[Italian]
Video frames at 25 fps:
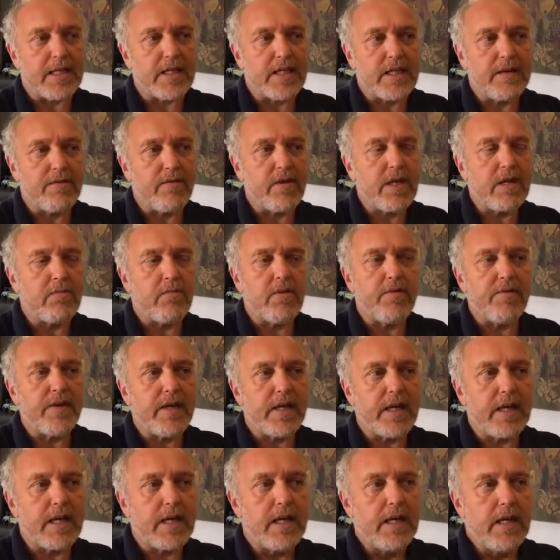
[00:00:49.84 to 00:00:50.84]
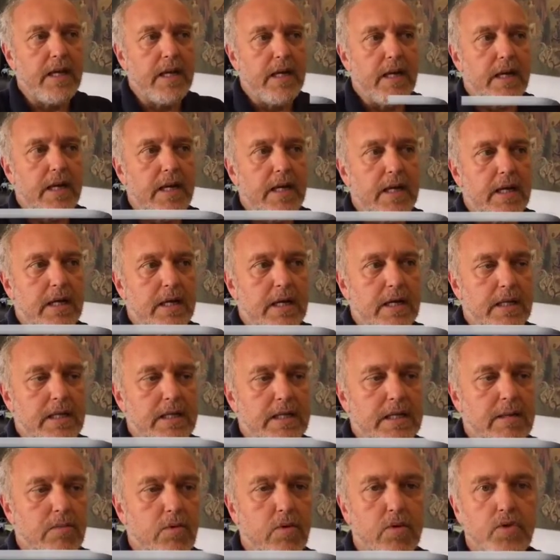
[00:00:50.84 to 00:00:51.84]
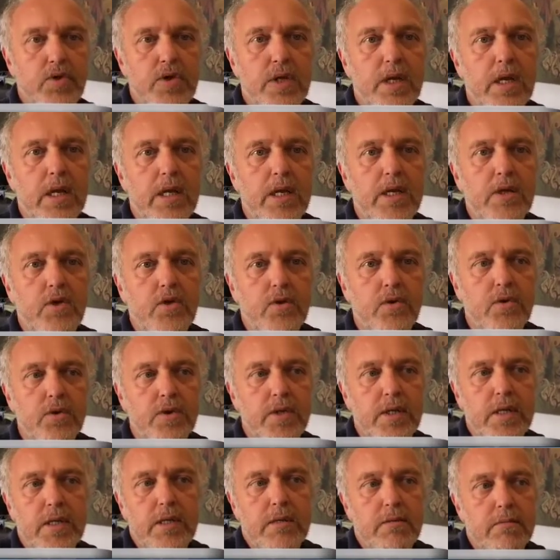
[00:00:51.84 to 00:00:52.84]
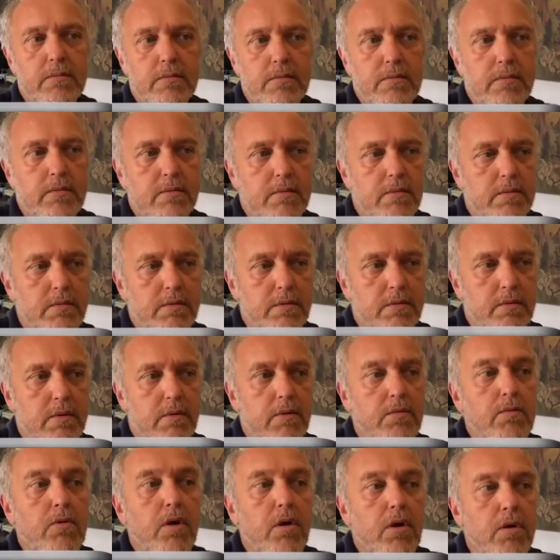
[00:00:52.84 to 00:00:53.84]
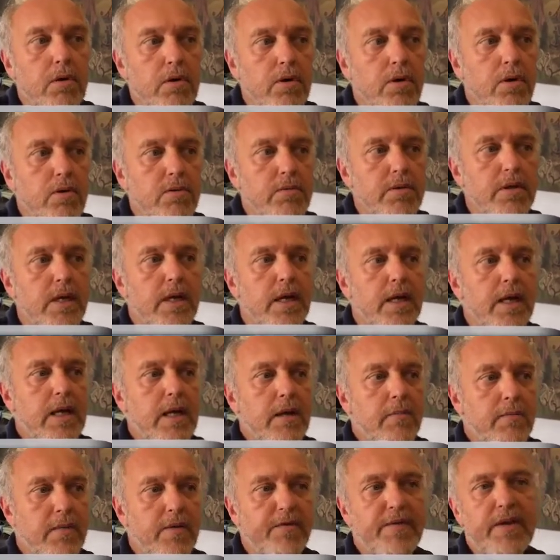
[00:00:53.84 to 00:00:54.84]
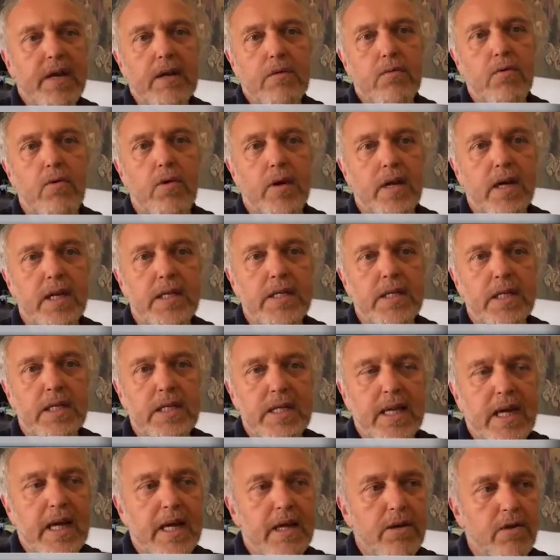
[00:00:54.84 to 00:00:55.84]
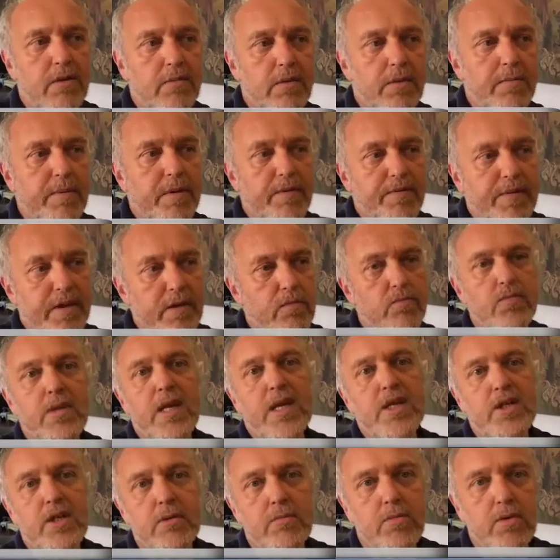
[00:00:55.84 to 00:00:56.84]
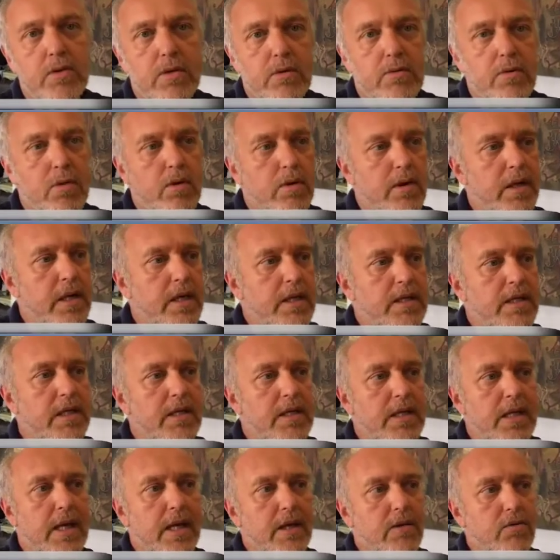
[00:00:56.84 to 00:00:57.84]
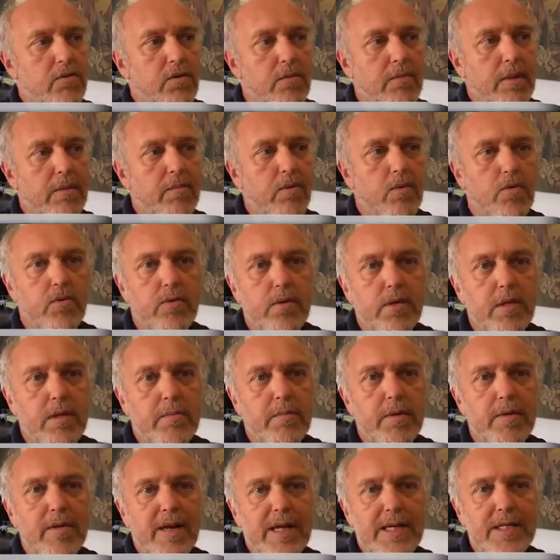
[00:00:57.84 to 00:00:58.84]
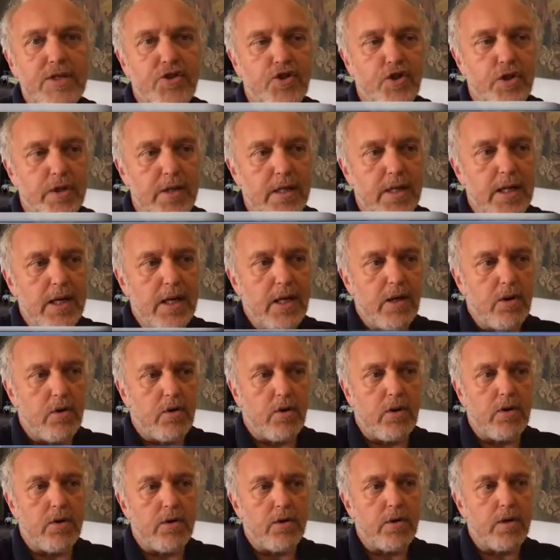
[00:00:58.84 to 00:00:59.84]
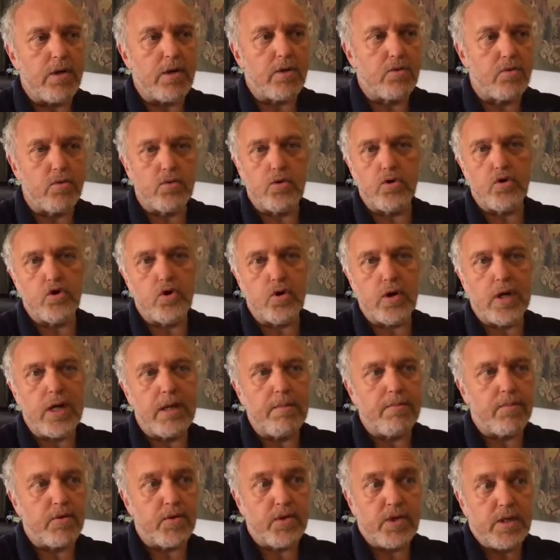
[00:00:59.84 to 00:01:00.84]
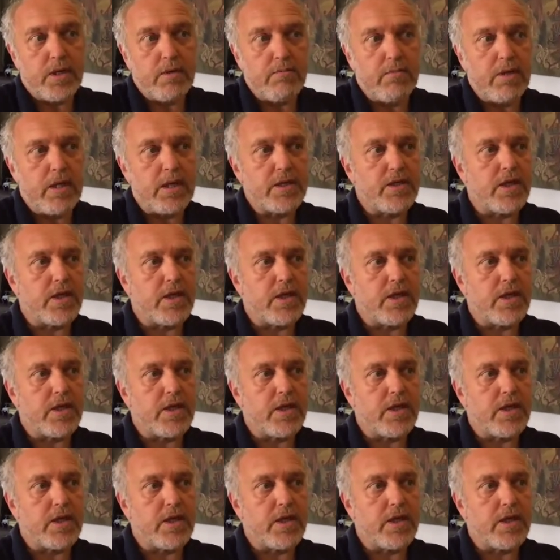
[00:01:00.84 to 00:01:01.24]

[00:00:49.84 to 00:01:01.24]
Se vogliamo avere eh, diciamo così, le risorse eh, non per fare quello che è necessario, ma per fare un decimo di quello che è necessario, dobbiamo chiudere i bilanci con tutto ciò che è possibile.